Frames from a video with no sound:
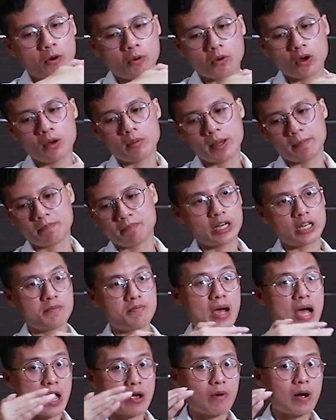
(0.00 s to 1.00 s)
ผมก็แบบอธิ
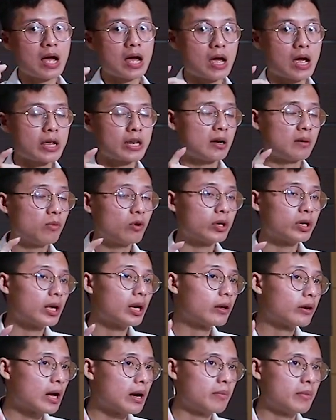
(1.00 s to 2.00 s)
บายว่าไอ้ทั้งหมดนี้
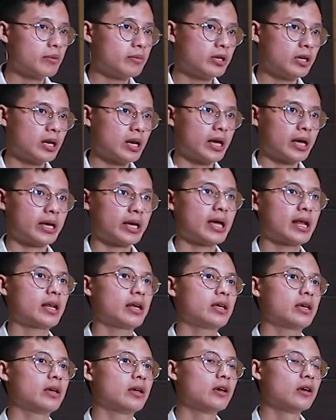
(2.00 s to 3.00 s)
เราทำไปเพื่ออะไรแค่นั้
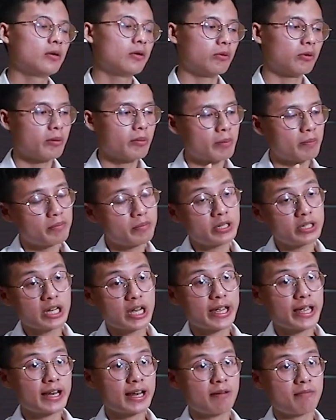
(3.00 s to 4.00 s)
นเอง ผมก็แบบไม่ใช่
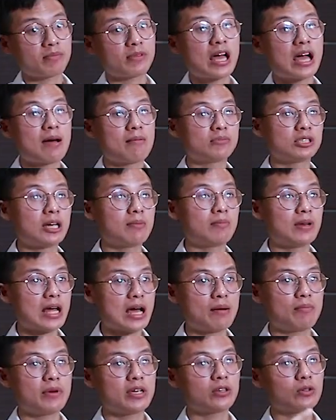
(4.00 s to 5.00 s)
แค่ทำตามจำ
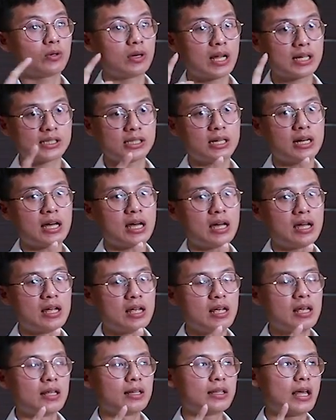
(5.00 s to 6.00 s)
ลามให้ตรงลักษณะ
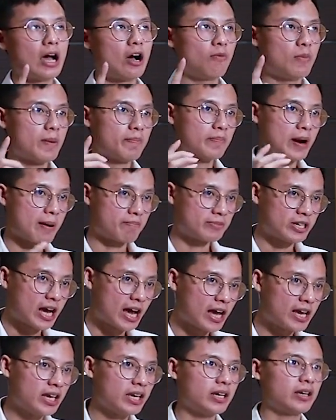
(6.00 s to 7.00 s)
แต่เอามาปรับ
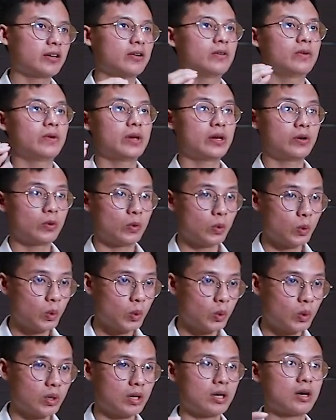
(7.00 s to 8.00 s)
ใช้เรียนรู้
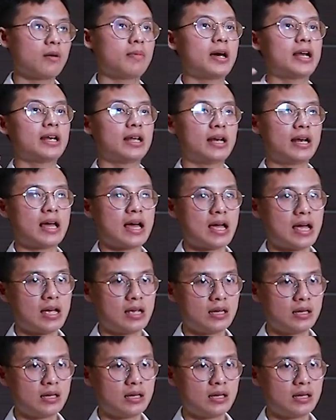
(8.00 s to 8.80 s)
แล้วก็พัฒนา